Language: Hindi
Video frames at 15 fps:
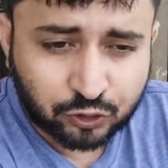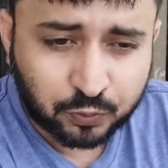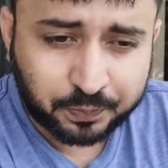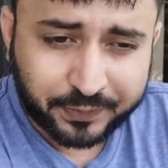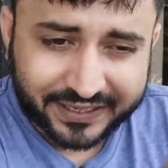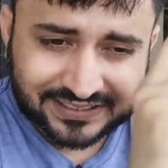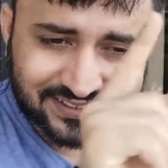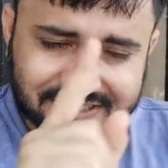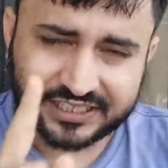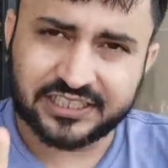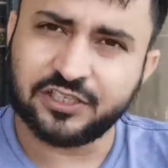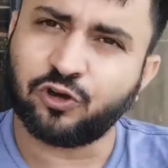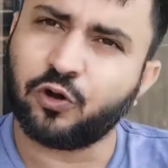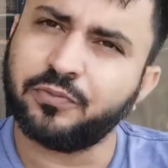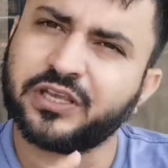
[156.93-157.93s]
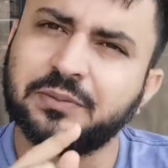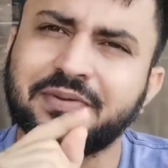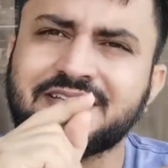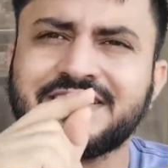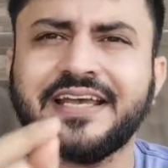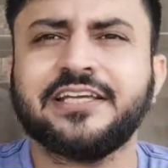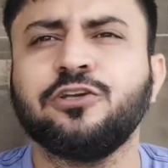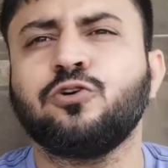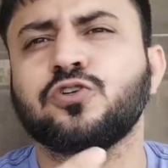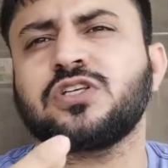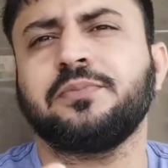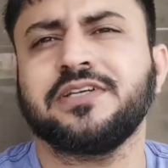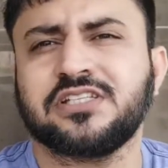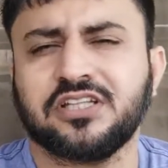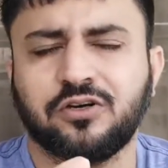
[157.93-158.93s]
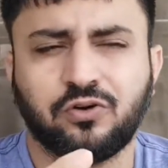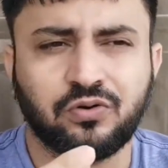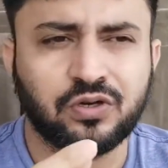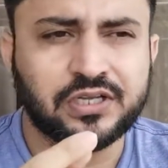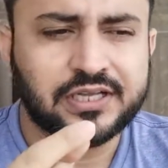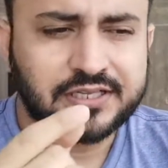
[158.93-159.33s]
तो पाकिस्तानी कौम की मैं साइकी को समझता हूँ